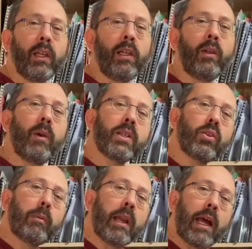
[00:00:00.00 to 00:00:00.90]
Di
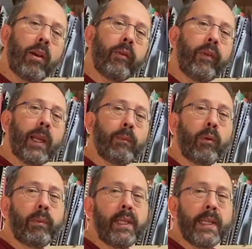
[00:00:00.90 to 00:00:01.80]
questo brano faremo
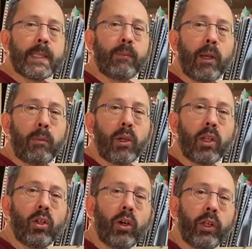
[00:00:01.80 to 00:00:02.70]
un bellissimo
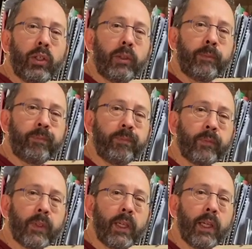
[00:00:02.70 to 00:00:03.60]
laboratorio
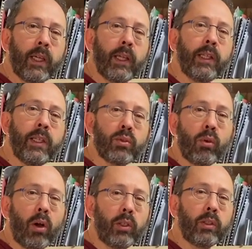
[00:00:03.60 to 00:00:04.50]
eh, di
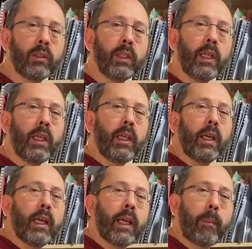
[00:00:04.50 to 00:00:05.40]
suono
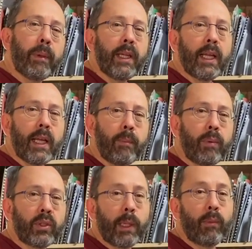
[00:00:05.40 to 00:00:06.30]
eh, appena
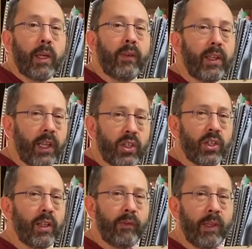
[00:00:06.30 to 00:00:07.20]
potremo
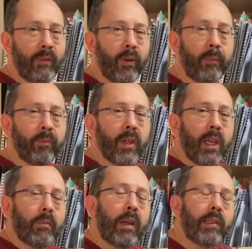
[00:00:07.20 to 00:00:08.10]
rivederci dal vivo
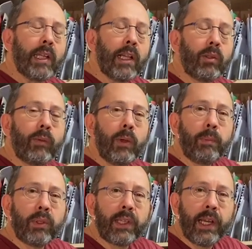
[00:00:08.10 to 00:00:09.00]
ma intanto voi
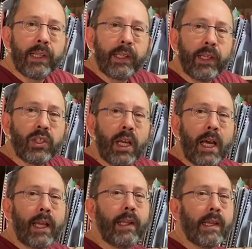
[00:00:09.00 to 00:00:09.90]
potrete
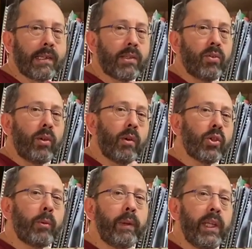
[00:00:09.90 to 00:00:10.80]
già adesso in
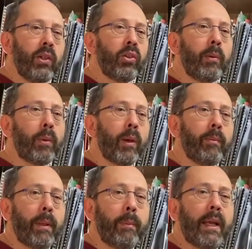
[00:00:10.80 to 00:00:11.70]
questo periodo
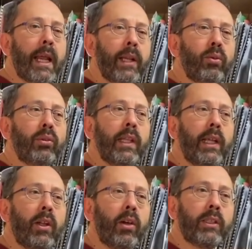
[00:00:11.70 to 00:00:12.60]
preparare tutte
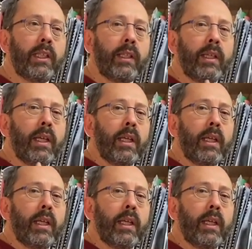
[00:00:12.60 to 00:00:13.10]
le note